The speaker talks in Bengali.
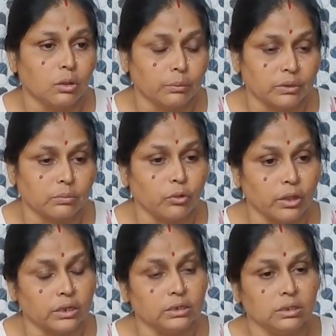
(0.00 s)
আমাদের
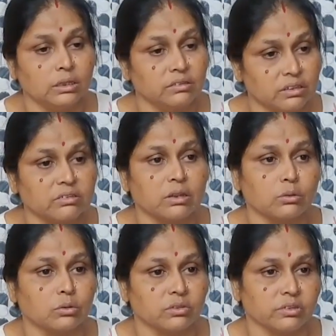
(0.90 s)
বয়ান নিয়ে চেষ্টা
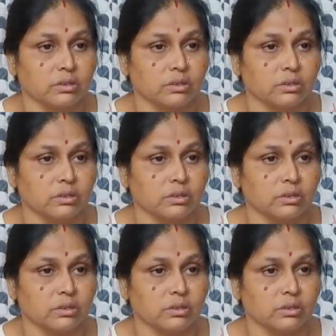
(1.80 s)
করছে